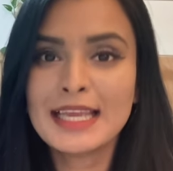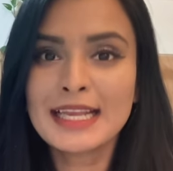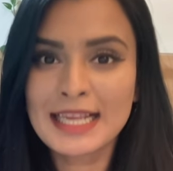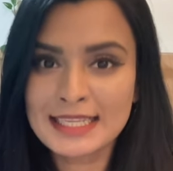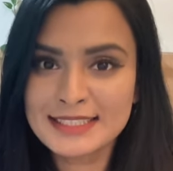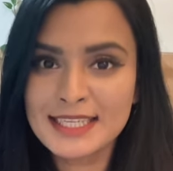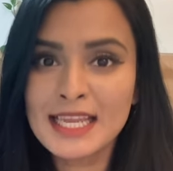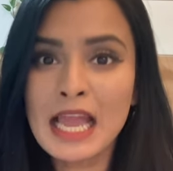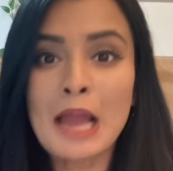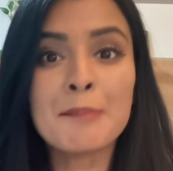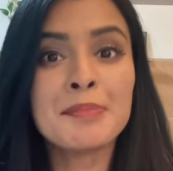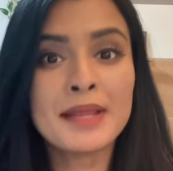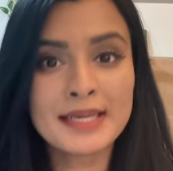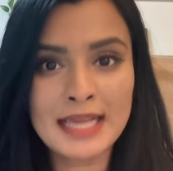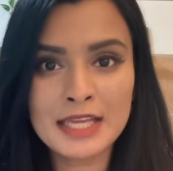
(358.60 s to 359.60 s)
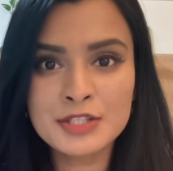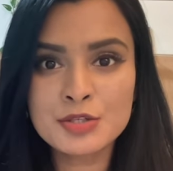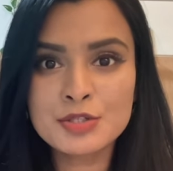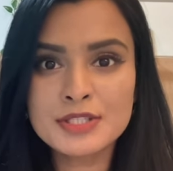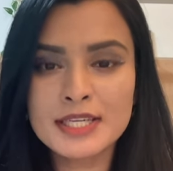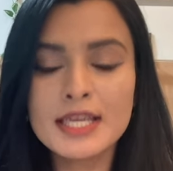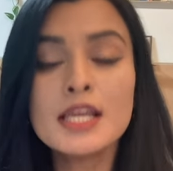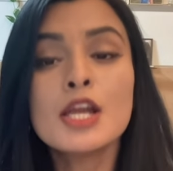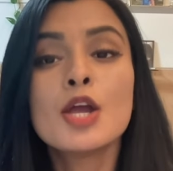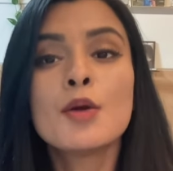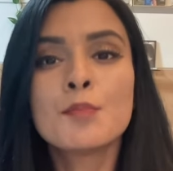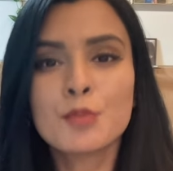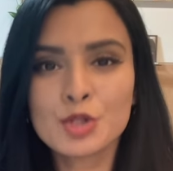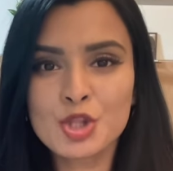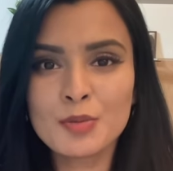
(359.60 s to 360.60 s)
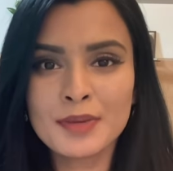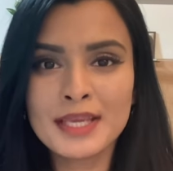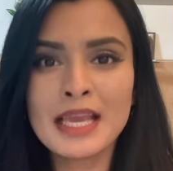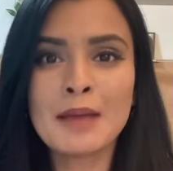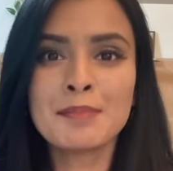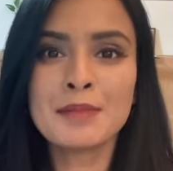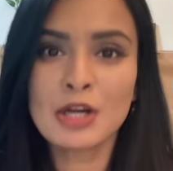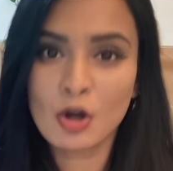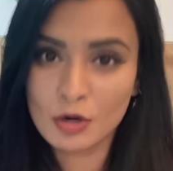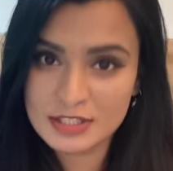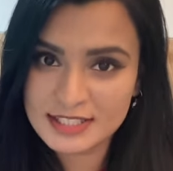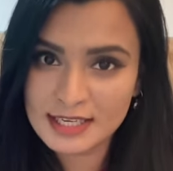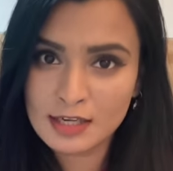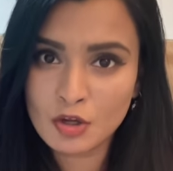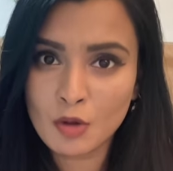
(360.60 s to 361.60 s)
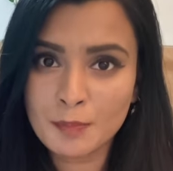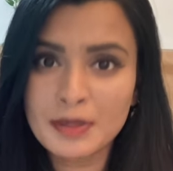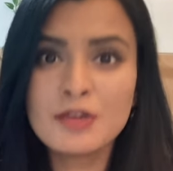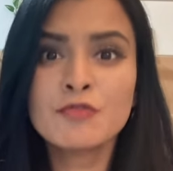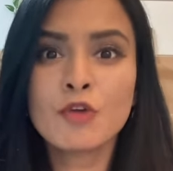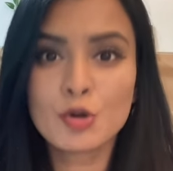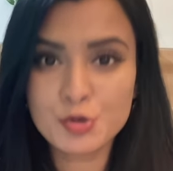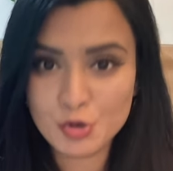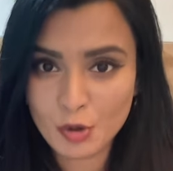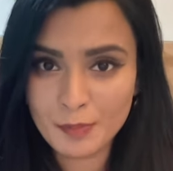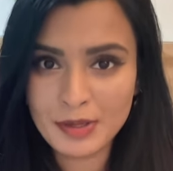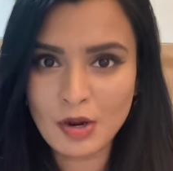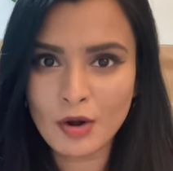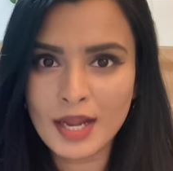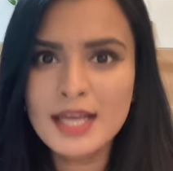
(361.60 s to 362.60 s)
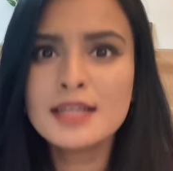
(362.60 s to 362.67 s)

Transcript: কাজেই আপনার কাজ হচ্ছে প্রথমেই আপনার অরিজিনাল কপির ফটোকপি করা